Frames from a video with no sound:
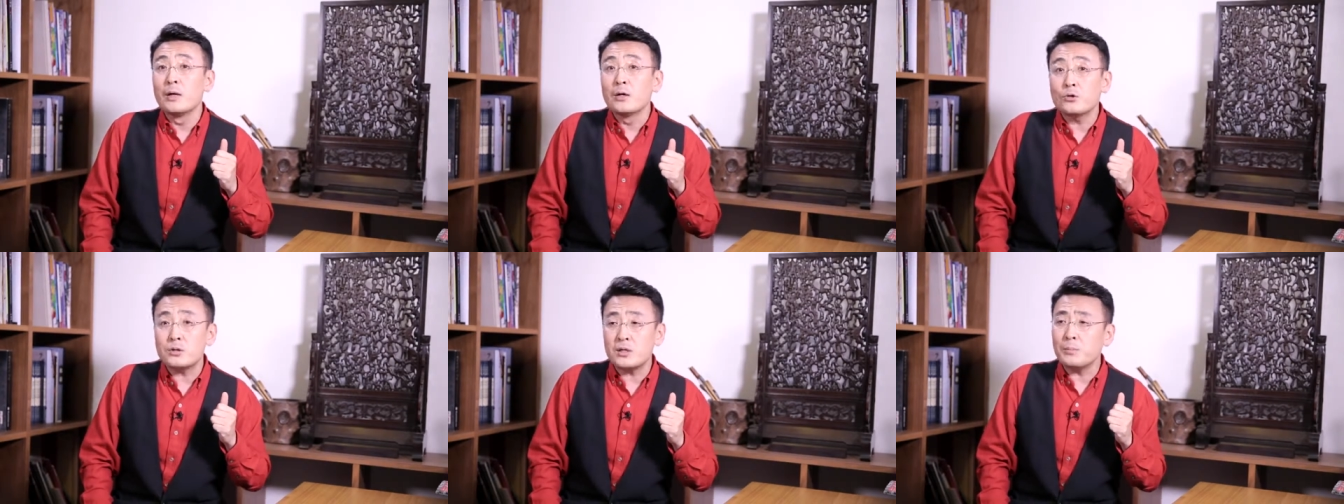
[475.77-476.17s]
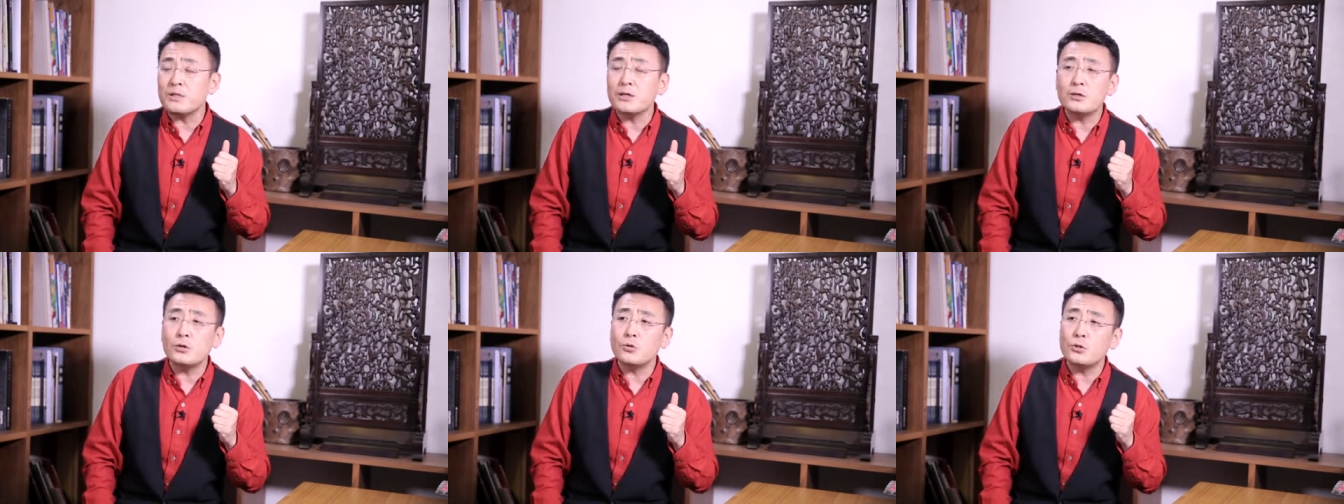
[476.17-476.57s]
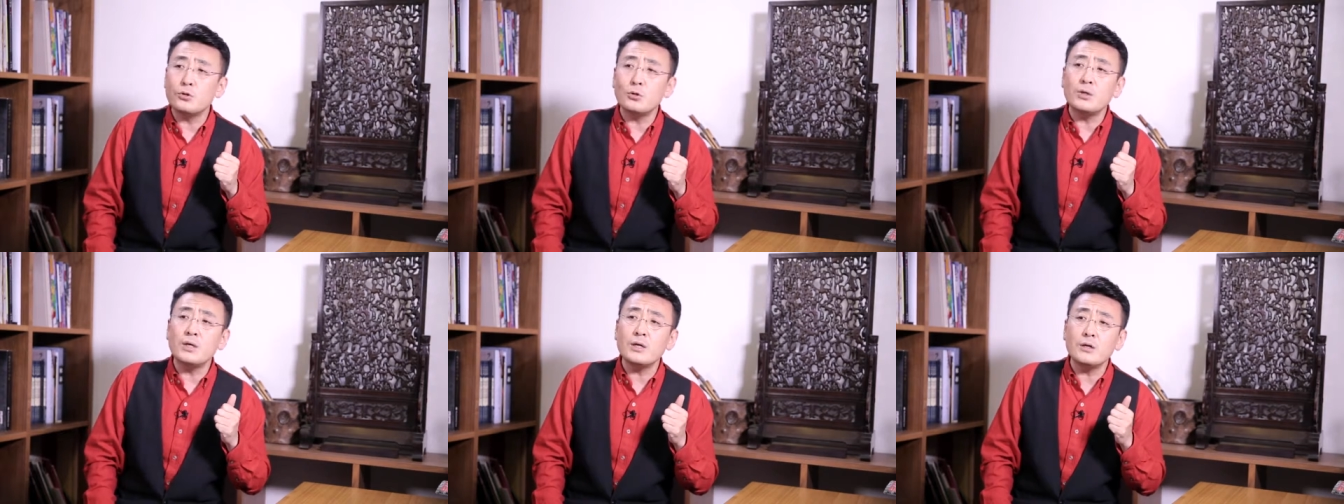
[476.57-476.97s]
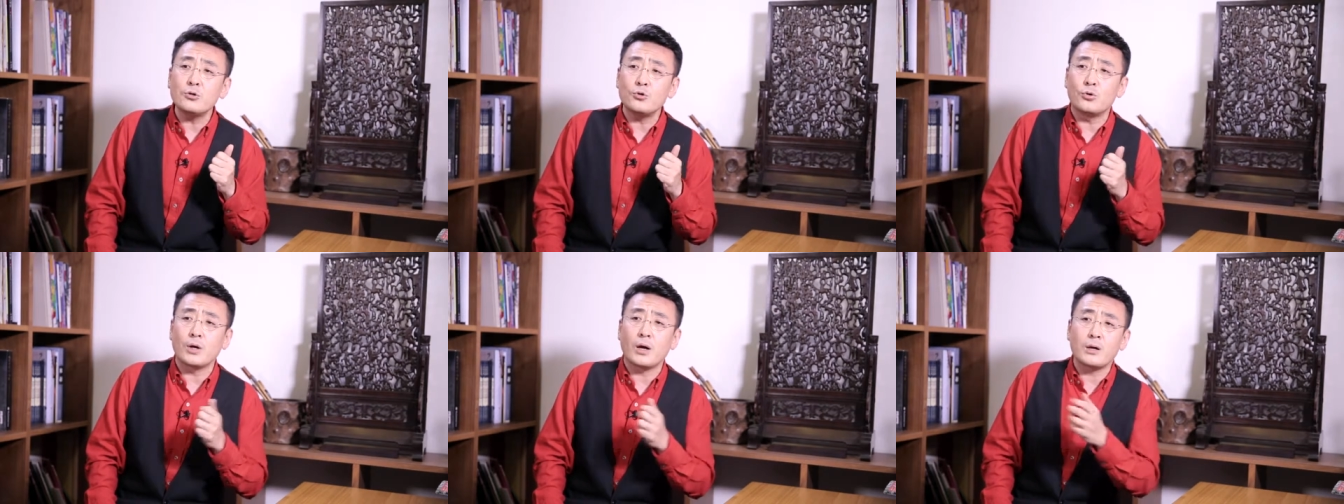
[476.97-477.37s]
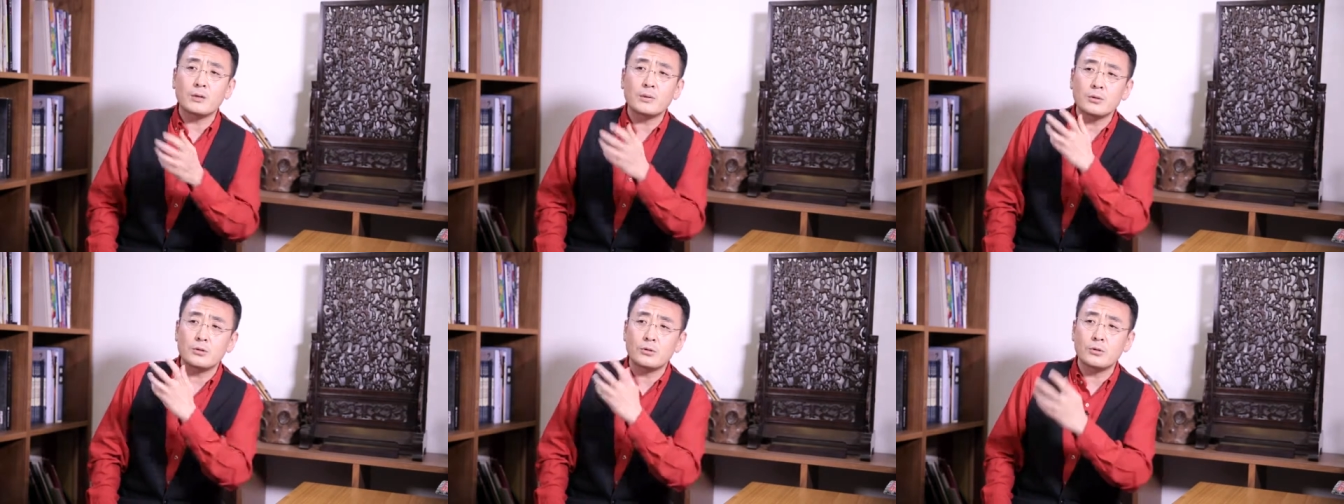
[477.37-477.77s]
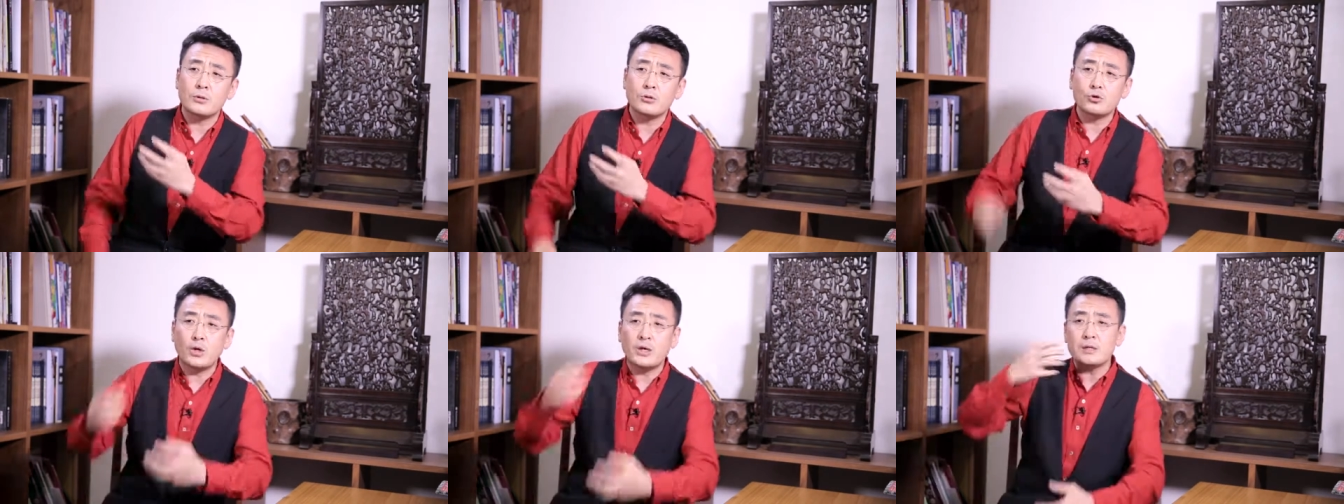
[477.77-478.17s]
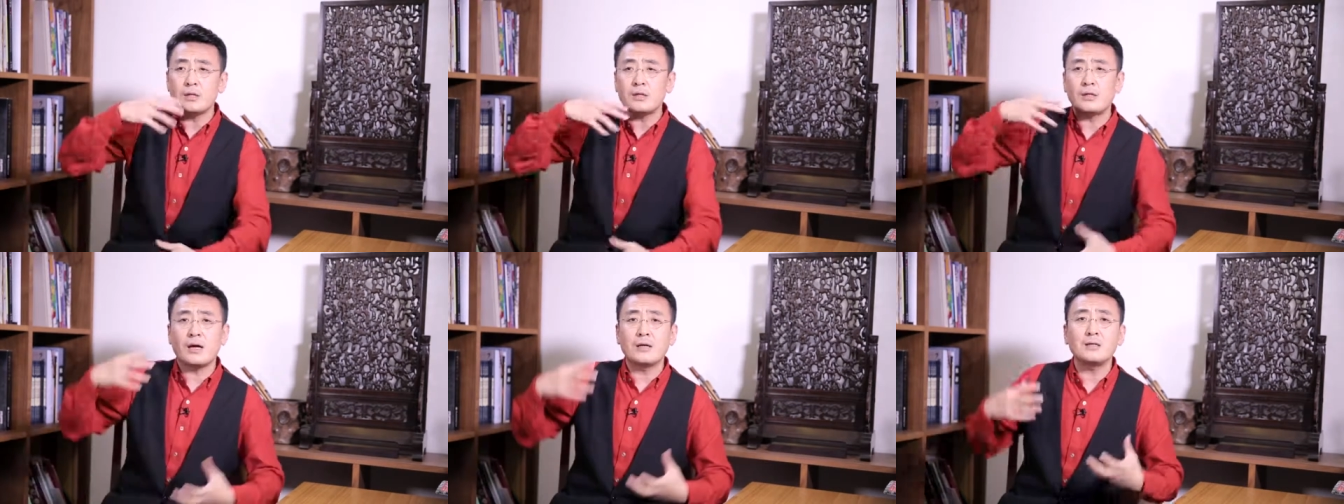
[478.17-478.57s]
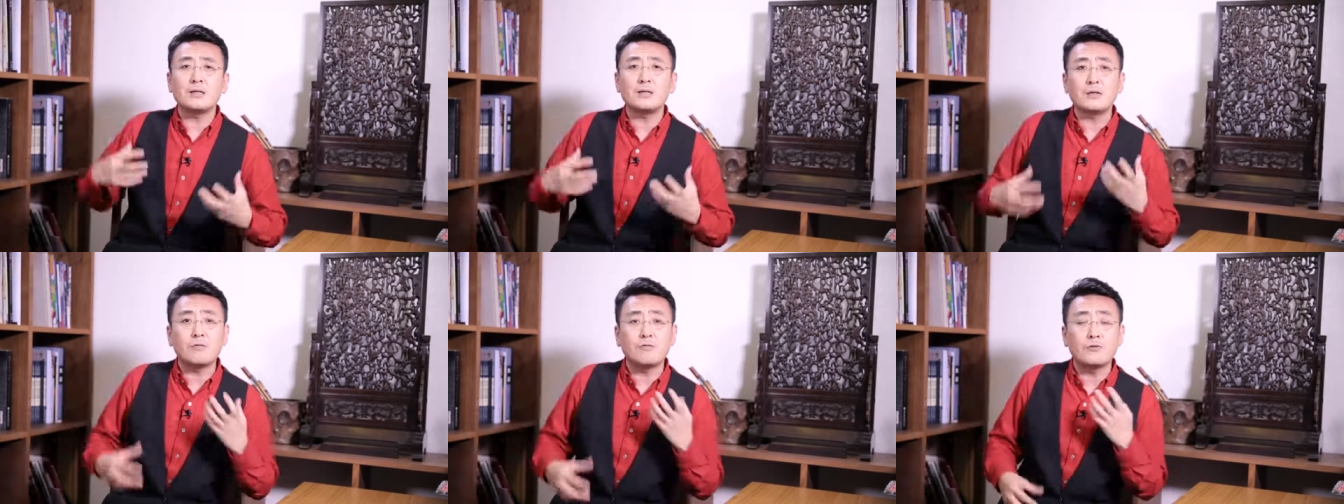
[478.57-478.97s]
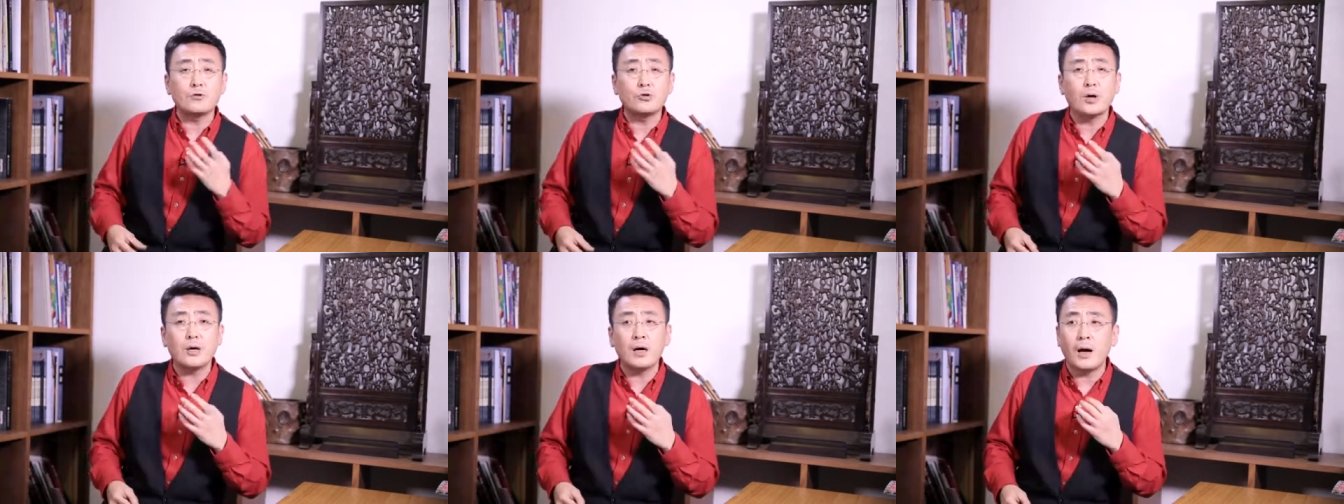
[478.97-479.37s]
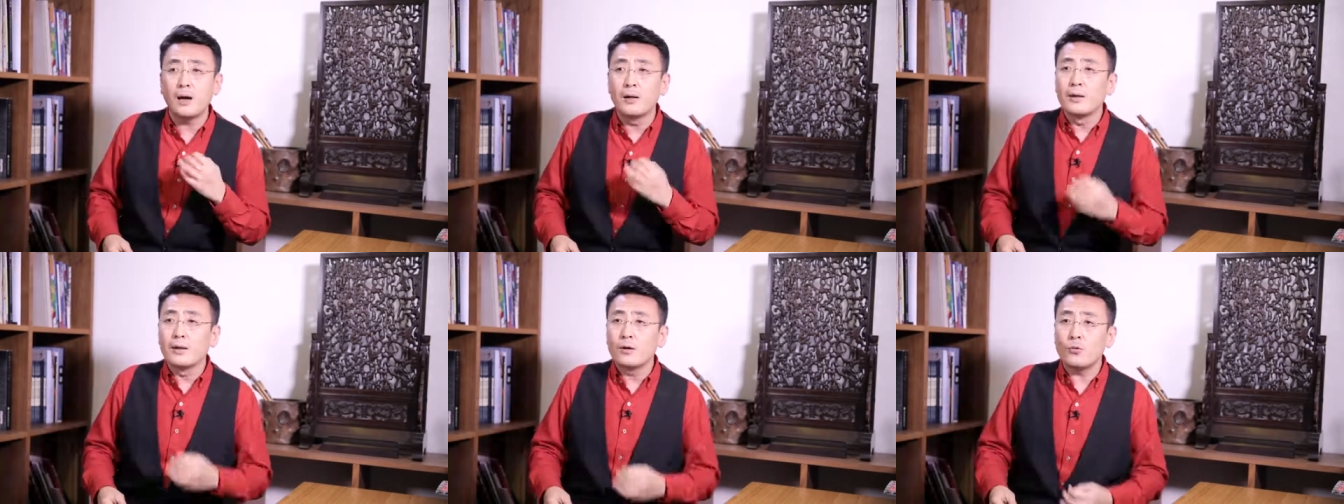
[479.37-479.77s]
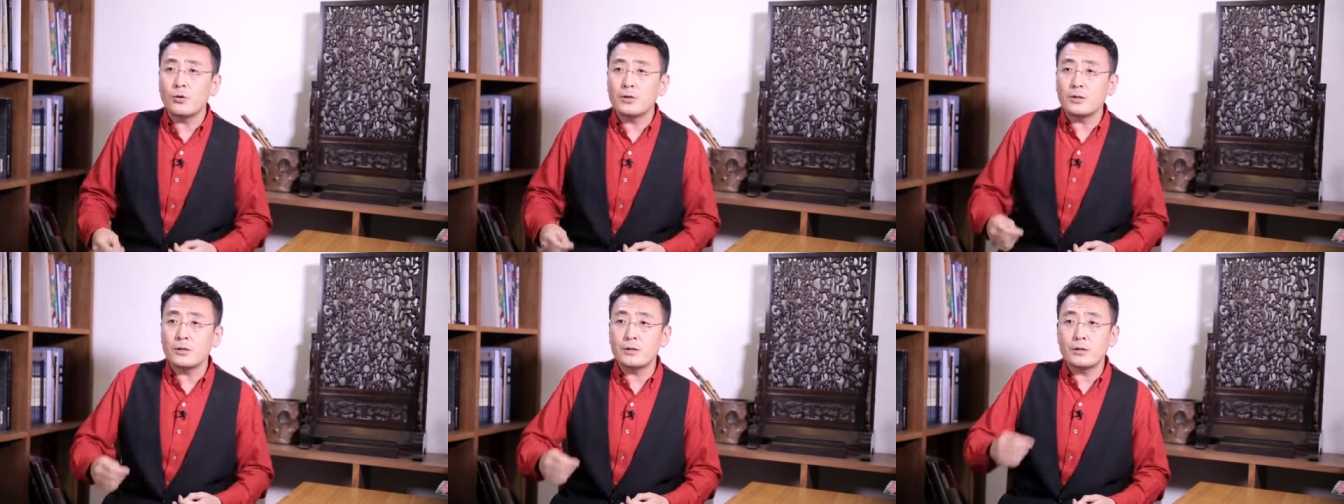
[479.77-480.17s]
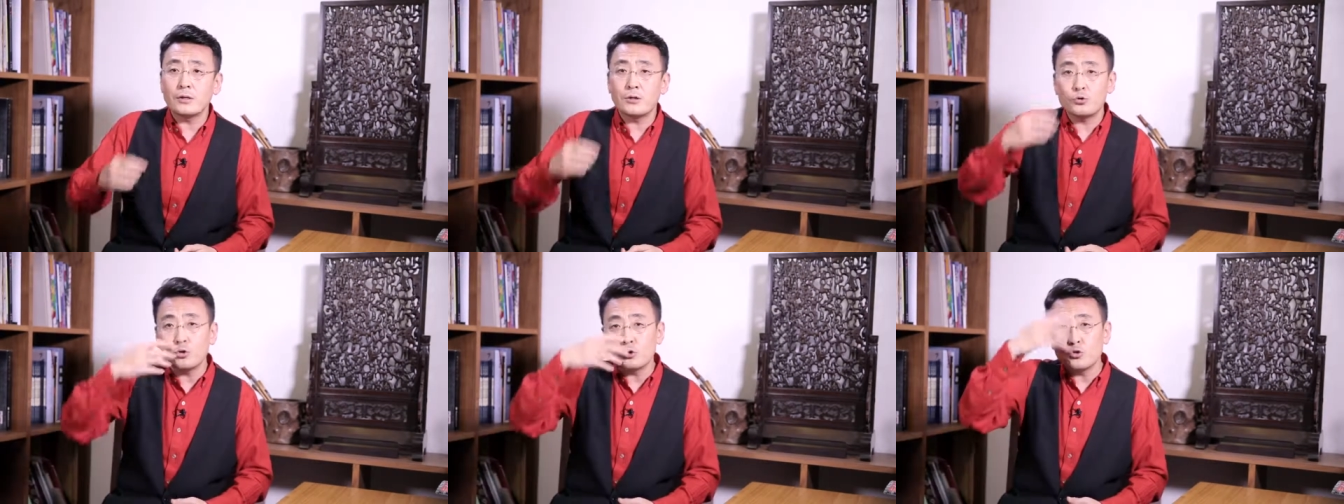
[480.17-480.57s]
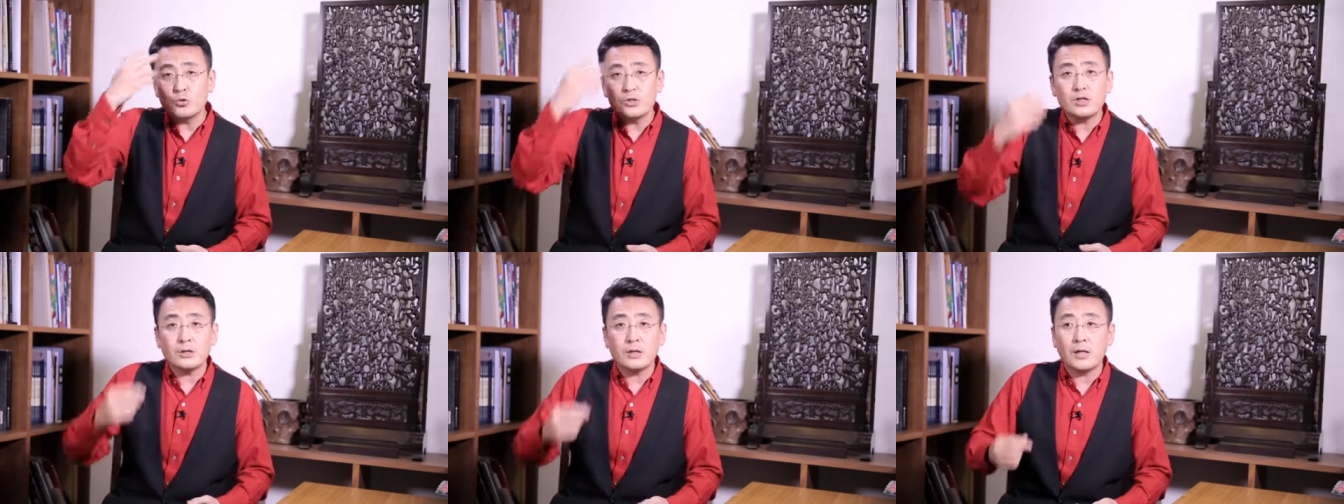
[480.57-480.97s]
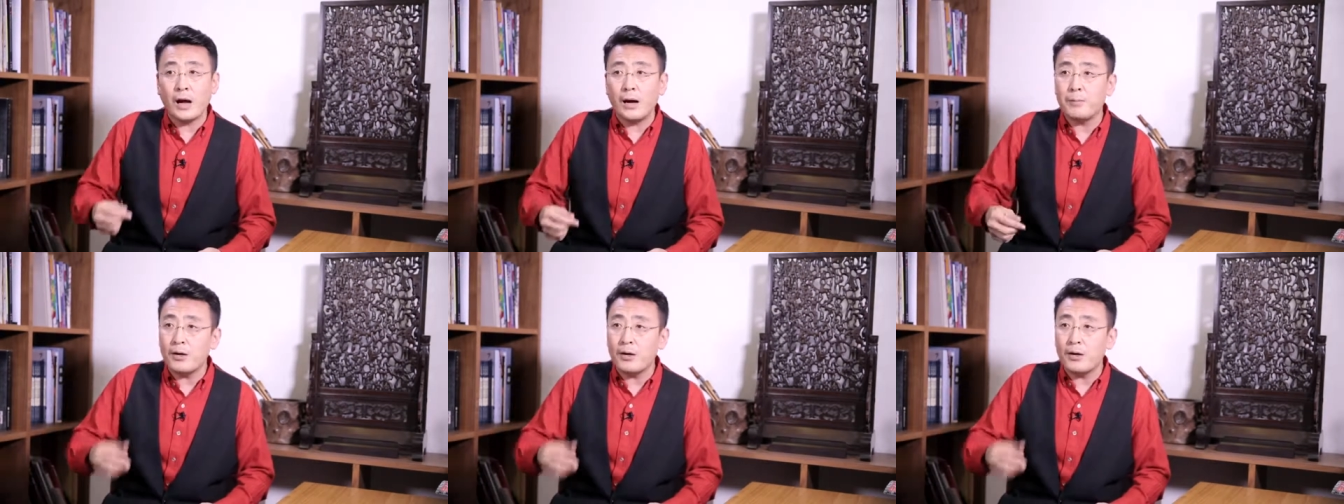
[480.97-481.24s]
说咱们这社会对于一个女孩儿，就穿这个男性的服装啊，或者做中性的打